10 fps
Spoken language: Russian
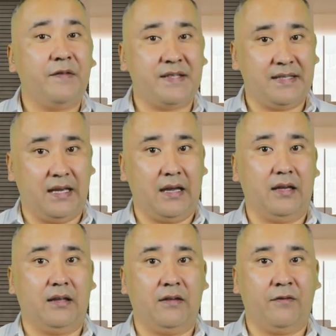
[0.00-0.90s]
все
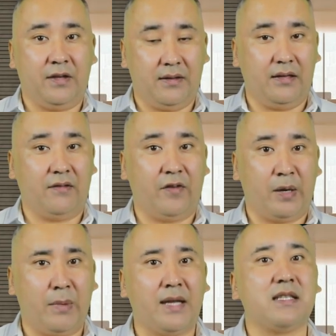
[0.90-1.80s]
виды
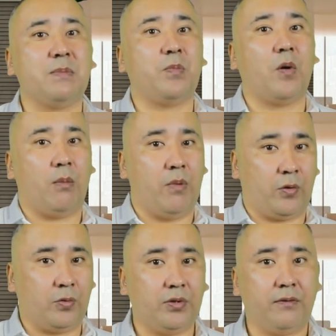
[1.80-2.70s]
информации по
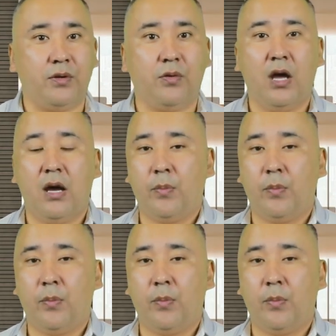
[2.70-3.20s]
оборудованию,